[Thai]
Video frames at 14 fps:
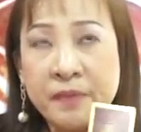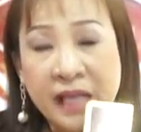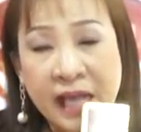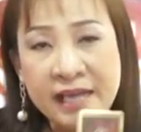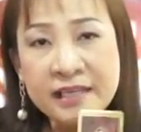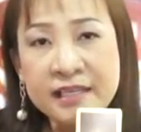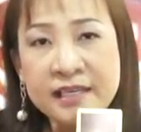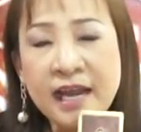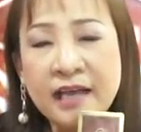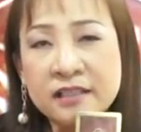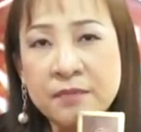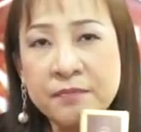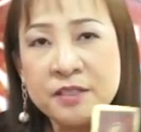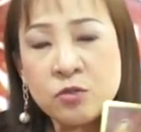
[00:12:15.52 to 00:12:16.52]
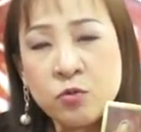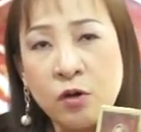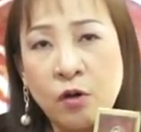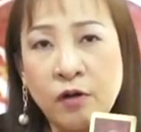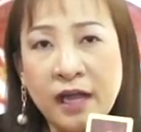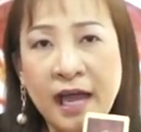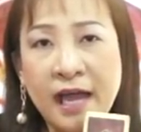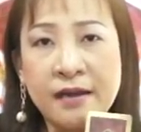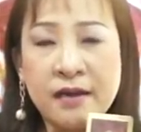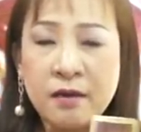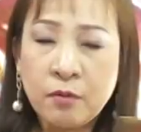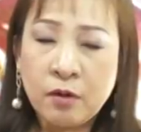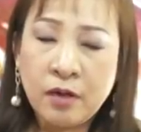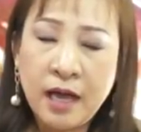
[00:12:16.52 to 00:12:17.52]
การเงินอาจจะเป็นช่วงของการ
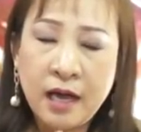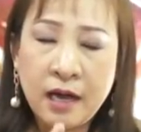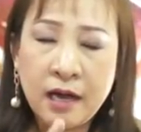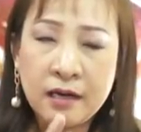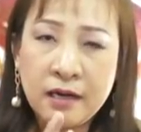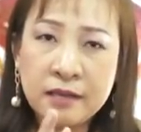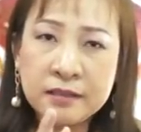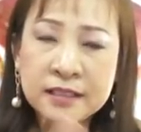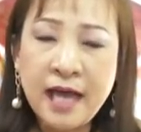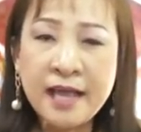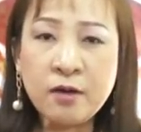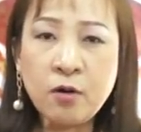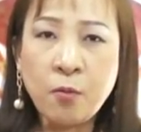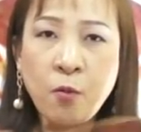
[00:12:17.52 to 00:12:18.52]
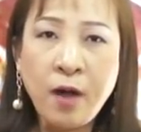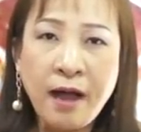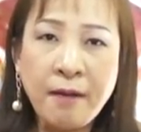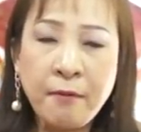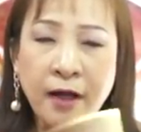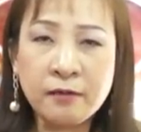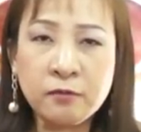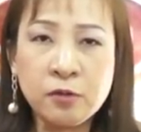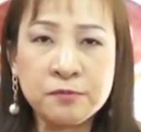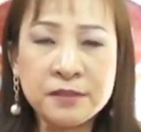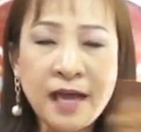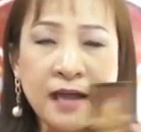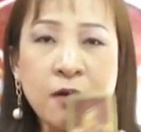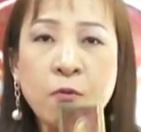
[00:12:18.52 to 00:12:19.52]
ซ้ายกดขวาขวากด
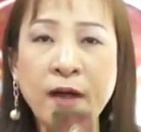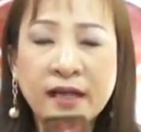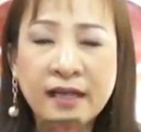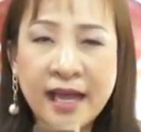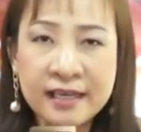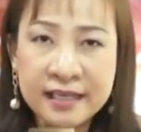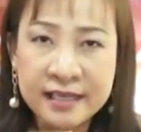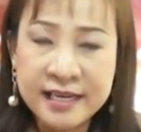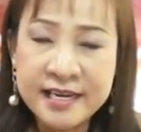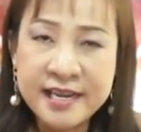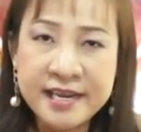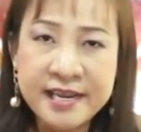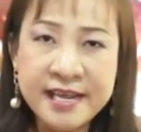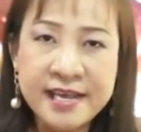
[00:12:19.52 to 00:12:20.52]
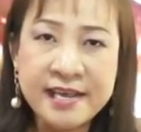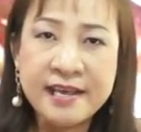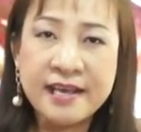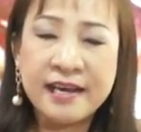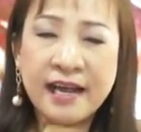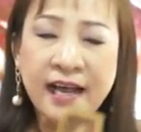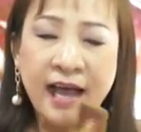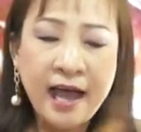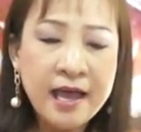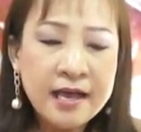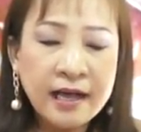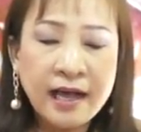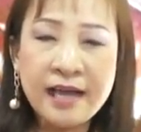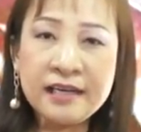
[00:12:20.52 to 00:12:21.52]
ซ้ายระวังการเงินที่ดีๆนะคะ
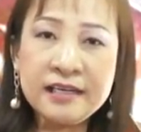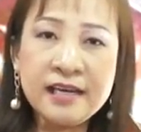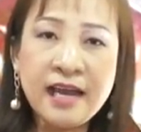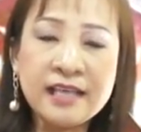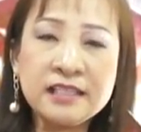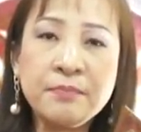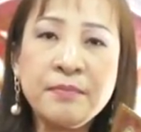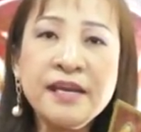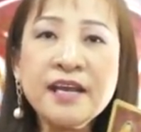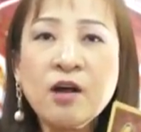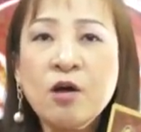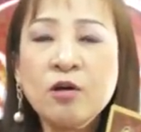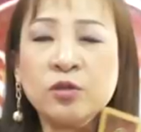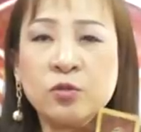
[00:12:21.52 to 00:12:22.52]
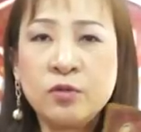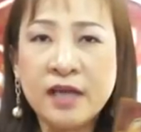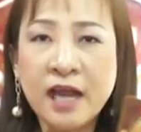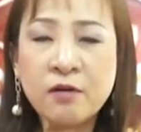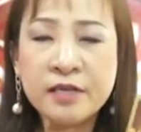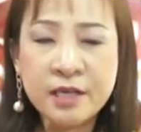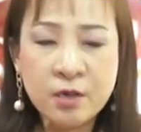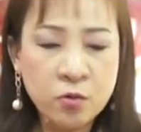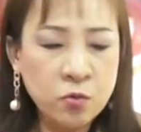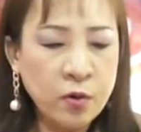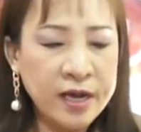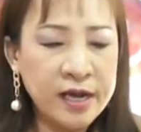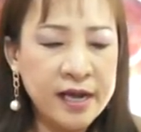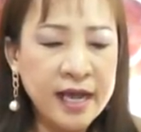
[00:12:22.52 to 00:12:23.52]
การเงินอาจจะไม่ได้คล่องตัวเท่าที่ค
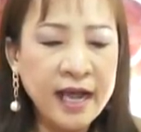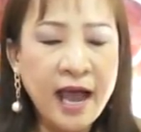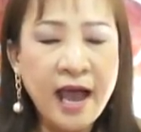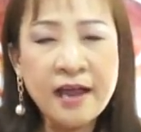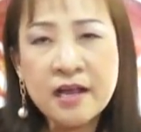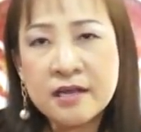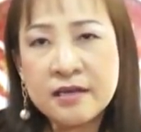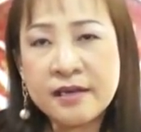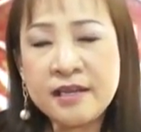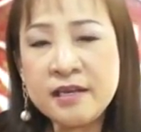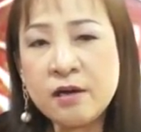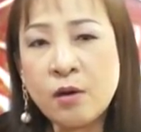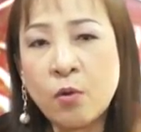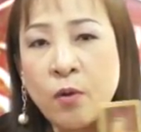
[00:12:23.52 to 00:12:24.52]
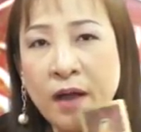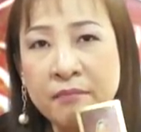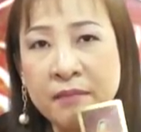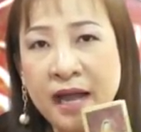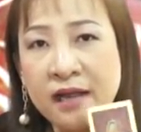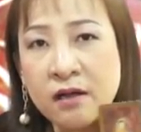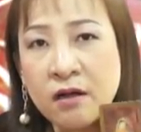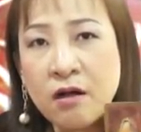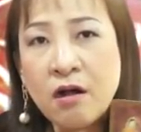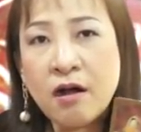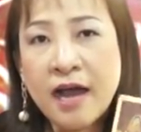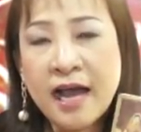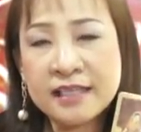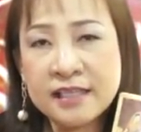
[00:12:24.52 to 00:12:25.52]
วรนะคะ ในเรื่องของความรักก็
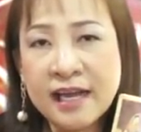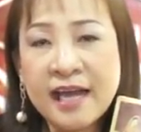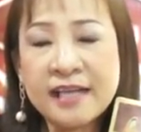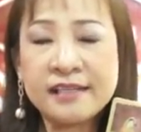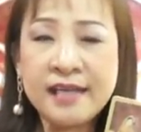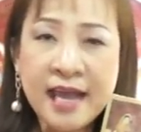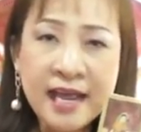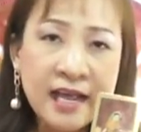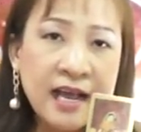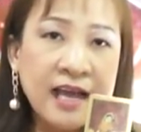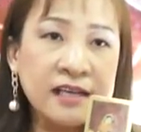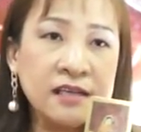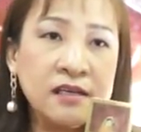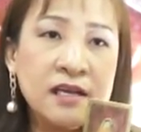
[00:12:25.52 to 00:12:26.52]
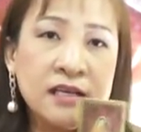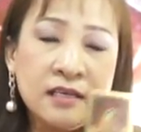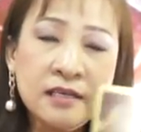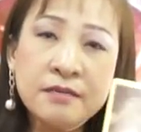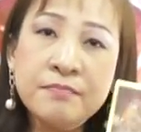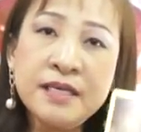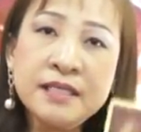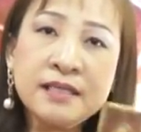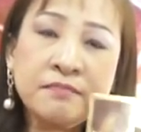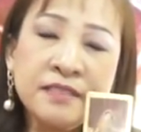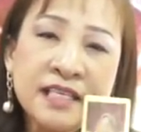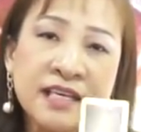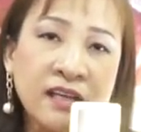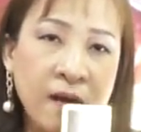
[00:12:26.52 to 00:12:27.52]
อาจจะขัดแย้งกัน หรือมีซัม
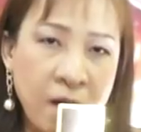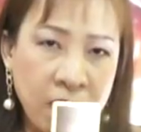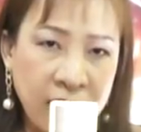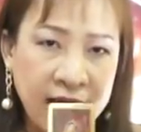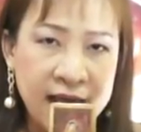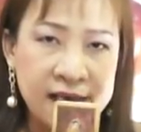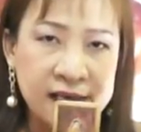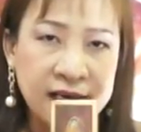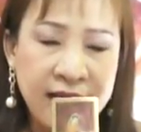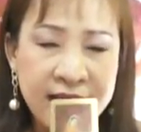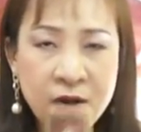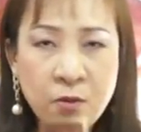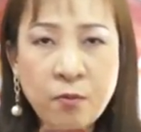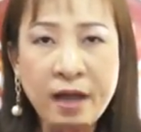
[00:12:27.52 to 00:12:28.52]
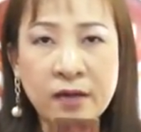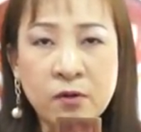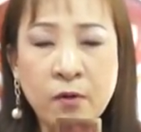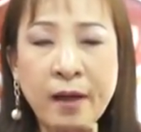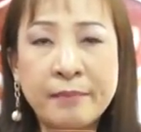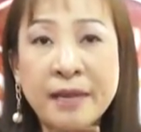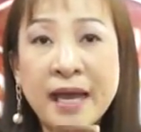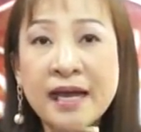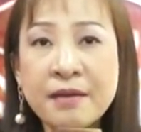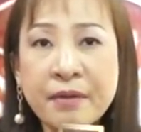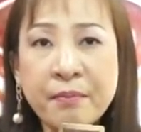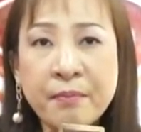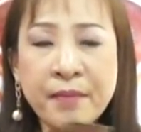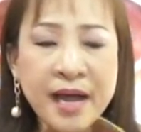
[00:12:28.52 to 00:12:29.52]
ซิ่งลองกัน ให้ระวังความรักให้
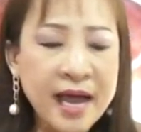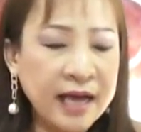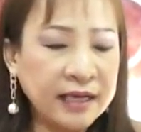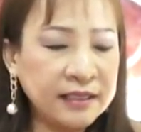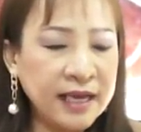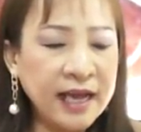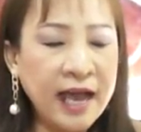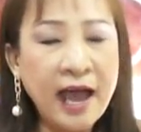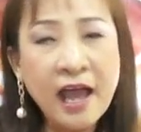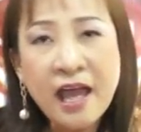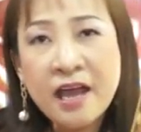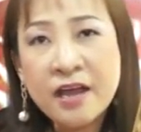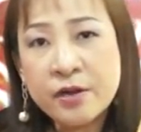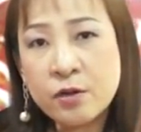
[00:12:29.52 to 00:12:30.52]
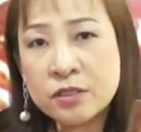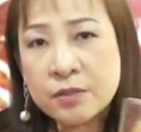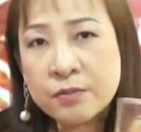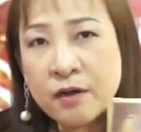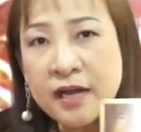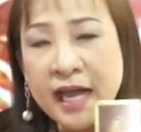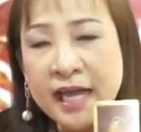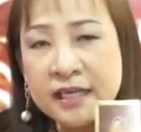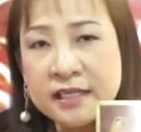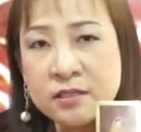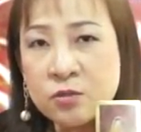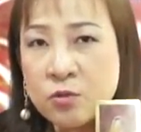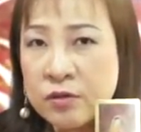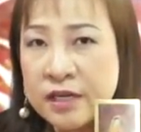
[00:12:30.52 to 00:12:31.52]
มากๆนะคะโดยเฉพาะการเงิ
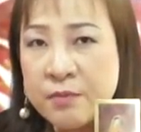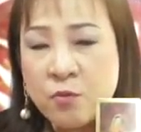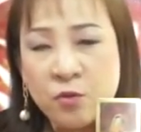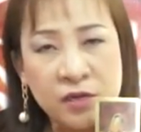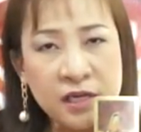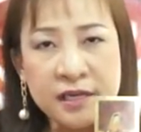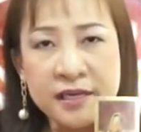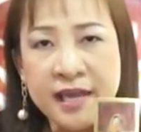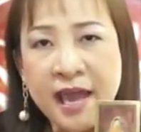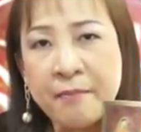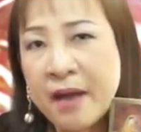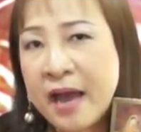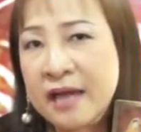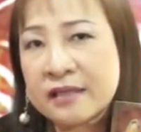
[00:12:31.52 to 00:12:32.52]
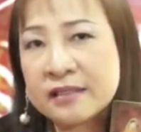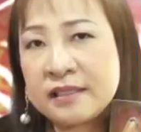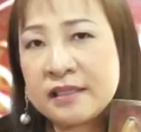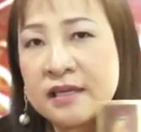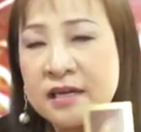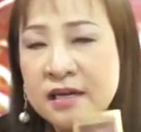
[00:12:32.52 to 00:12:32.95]
นช่วงนี้หมุนเงินแย่มากเลย